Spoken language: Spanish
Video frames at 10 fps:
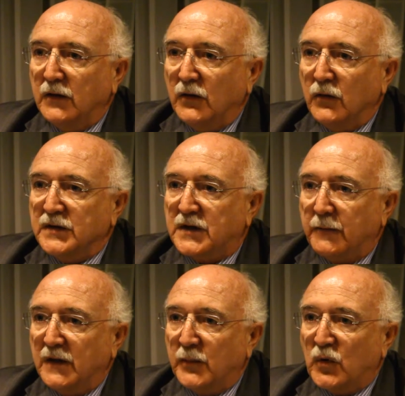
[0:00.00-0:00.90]

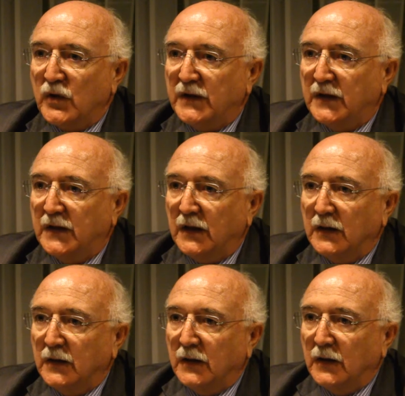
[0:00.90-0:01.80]
nuestra vida política,
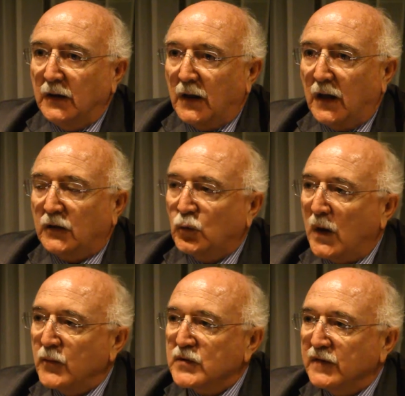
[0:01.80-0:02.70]

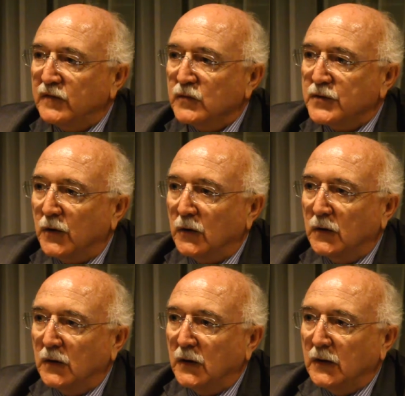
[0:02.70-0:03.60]
actuamos en
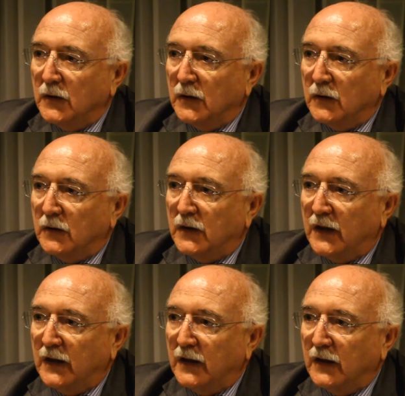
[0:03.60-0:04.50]
función
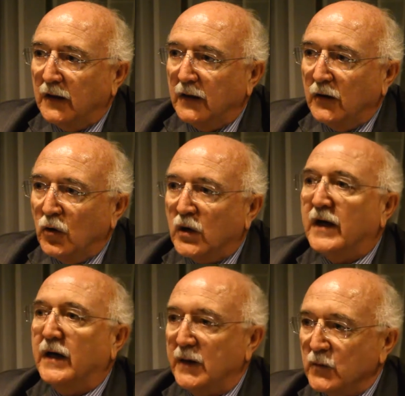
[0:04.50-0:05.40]
de lo
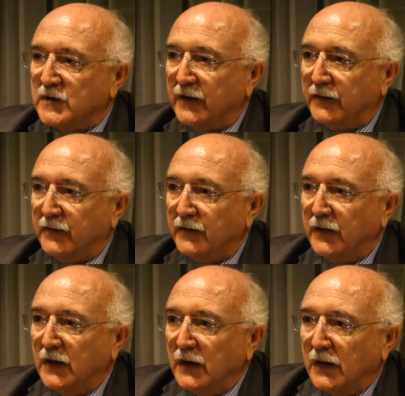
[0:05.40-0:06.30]
que queremos ser.
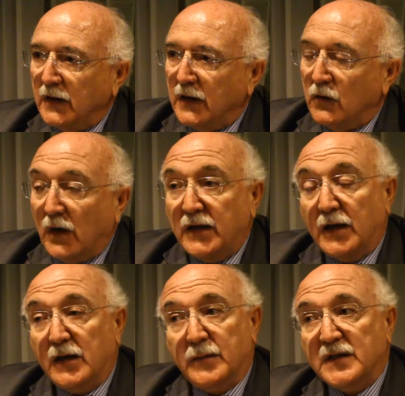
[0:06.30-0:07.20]
Y no hay
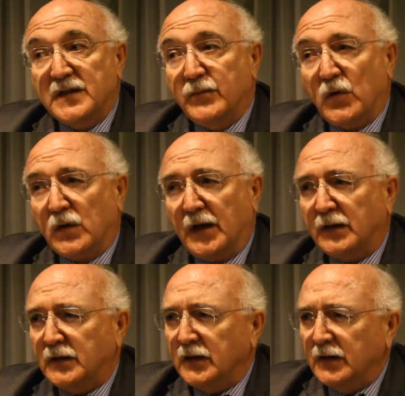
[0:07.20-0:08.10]
nada más
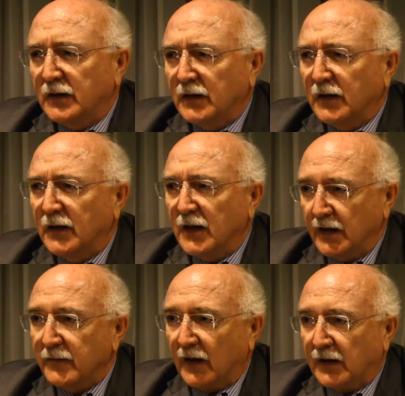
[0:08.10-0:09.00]
importante en
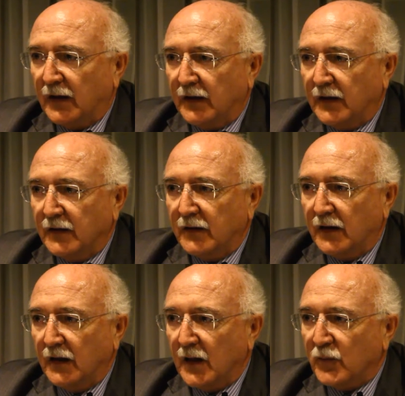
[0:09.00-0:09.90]
la libertad
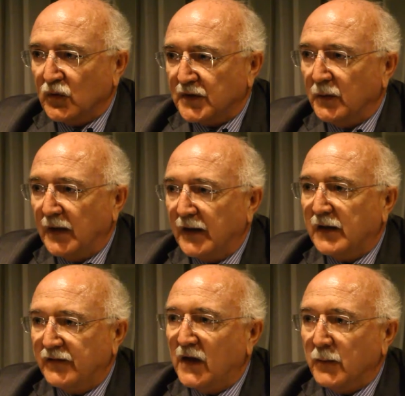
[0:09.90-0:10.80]
que la posibilidad
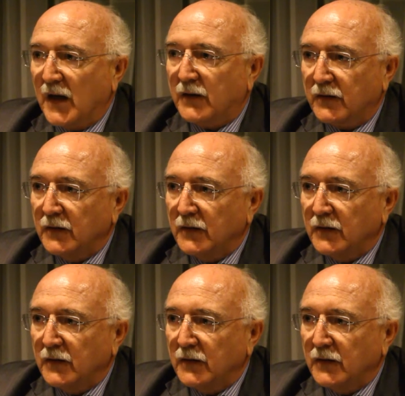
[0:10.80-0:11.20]
de afirmar